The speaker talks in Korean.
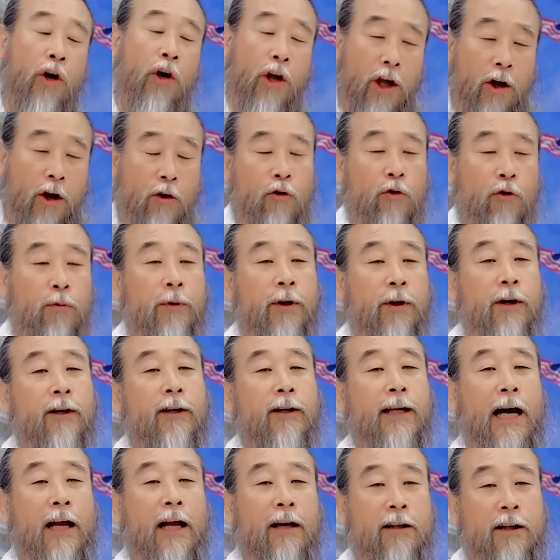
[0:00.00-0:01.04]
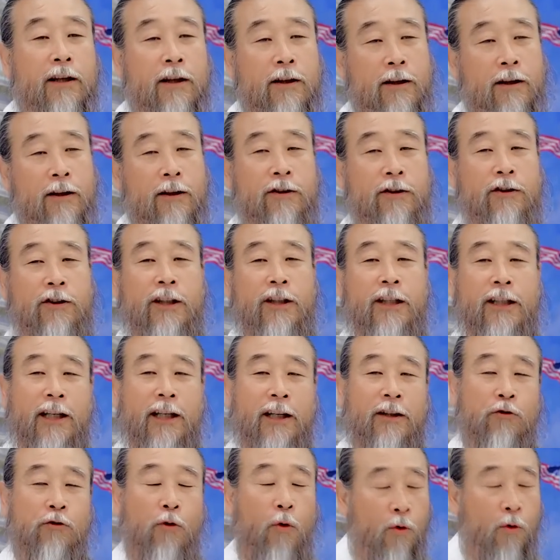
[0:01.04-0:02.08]
에어로빅을 가르치는 건
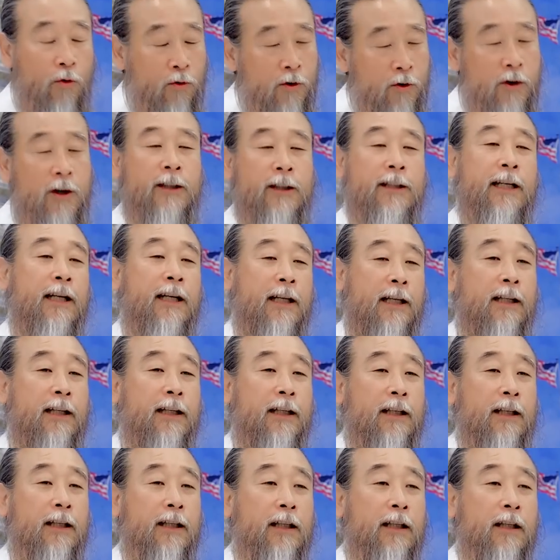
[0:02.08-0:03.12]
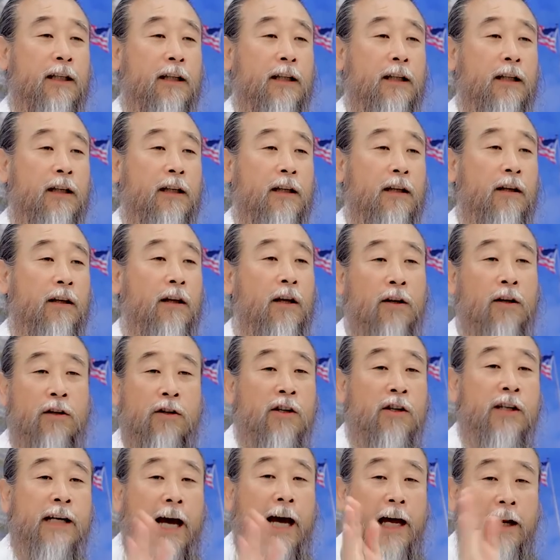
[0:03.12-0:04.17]
너희끼리 노는 거잖아.
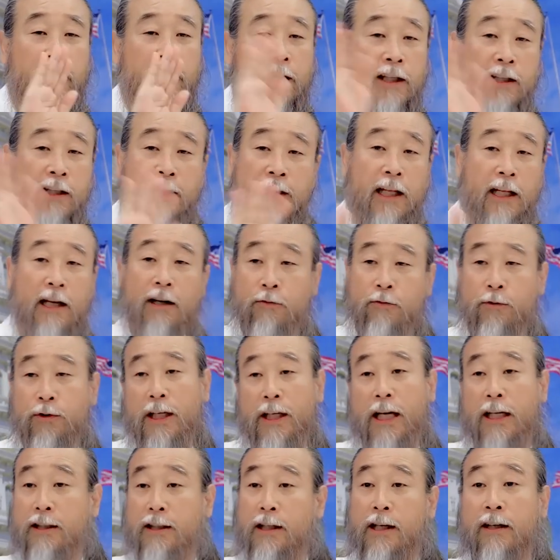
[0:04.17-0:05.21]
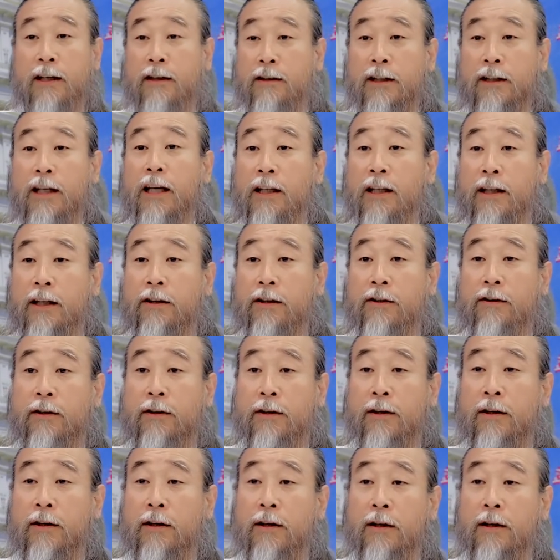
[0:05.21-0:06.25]
그건 가르친다라고 이야기하는 게
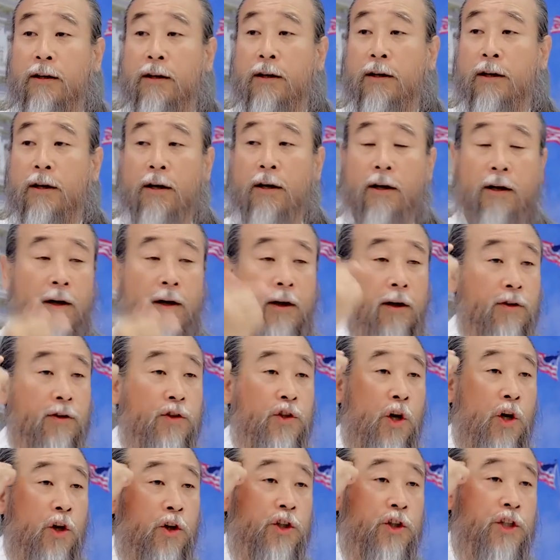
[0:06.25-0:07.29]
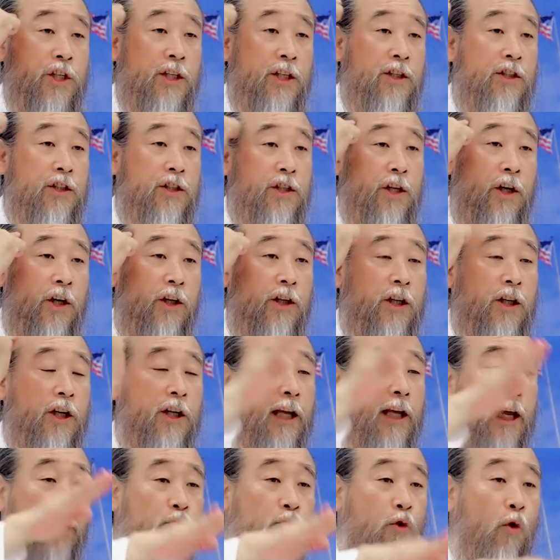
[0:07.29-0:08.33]
아니에요. 정신
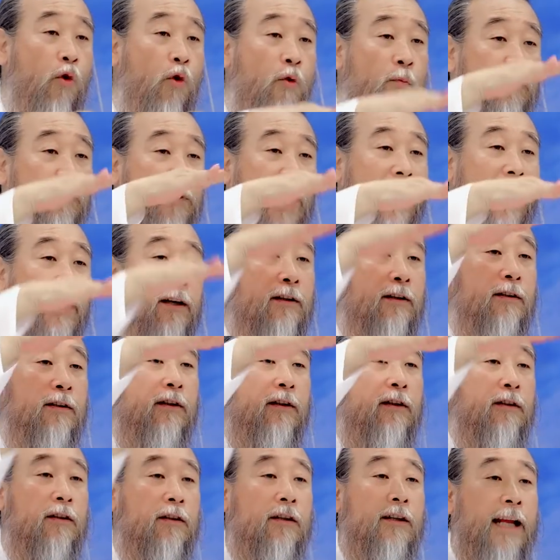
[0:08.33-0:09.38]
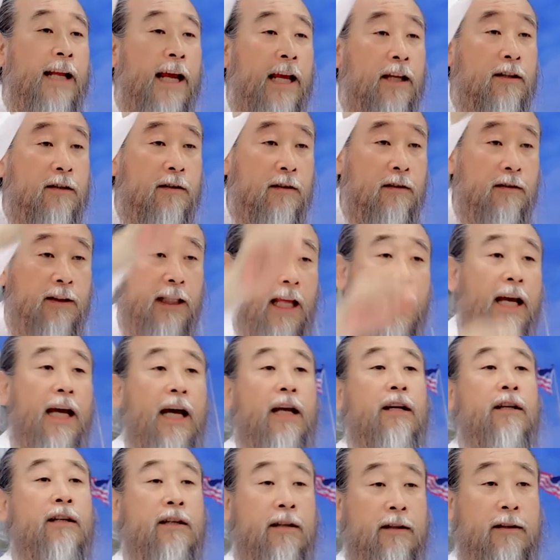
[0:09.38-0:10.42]
연령에 도움되는 거를 했을 때
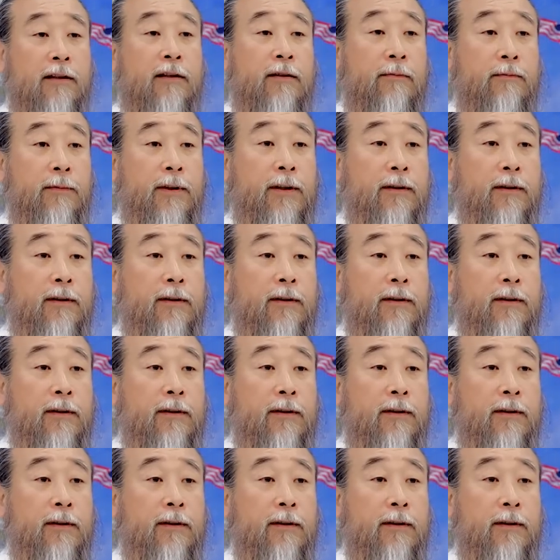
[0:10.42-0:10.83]
가르치는 거.